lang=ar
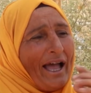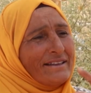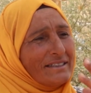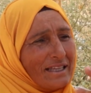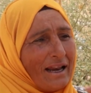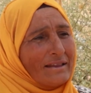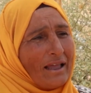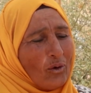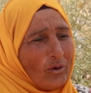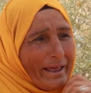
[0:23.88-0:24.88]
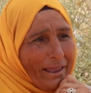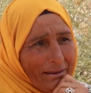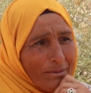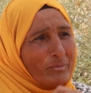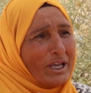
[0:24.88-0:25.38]
عندي ثلاث اولاد
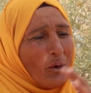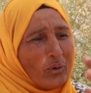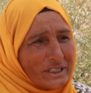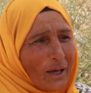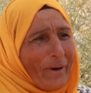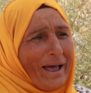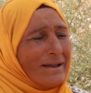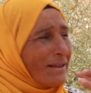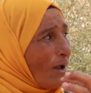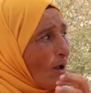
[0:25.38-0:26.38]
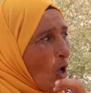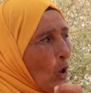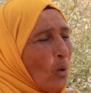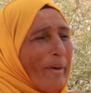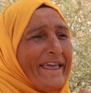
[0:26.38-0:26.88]
مجوزه واحده
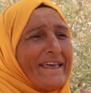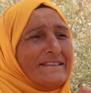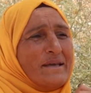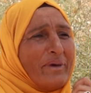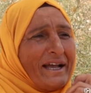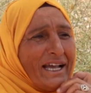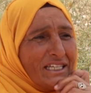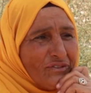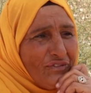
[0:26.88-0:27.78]
ومعايا اتنين بجهز